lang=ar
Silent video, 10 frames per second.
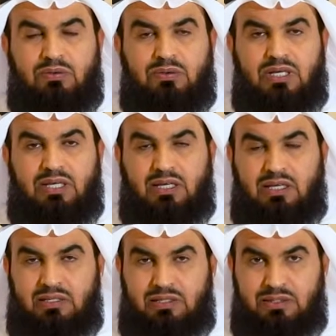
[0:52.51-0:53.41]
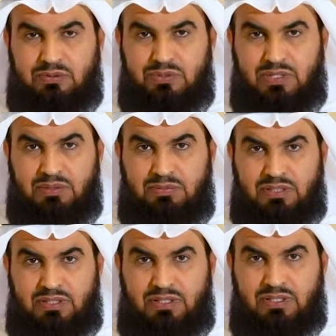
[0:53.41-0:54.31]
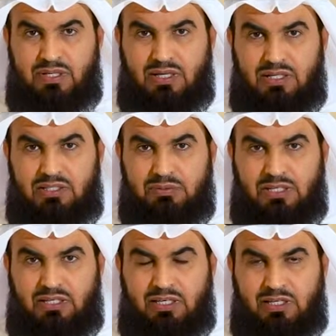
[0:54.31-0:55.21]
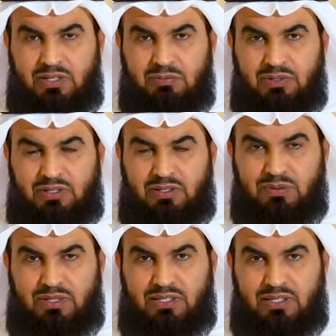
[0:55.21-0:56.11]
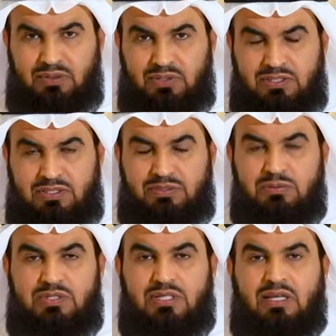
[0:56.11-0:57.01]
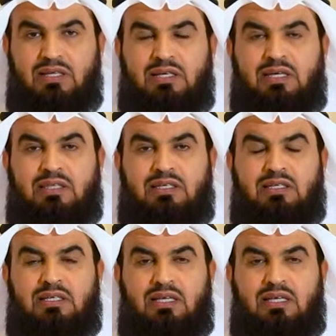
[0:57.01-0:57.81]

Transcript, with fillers: وعلى آله وصحبه أجمعين حياكم الله أخواني أخواتي في مستهل هذه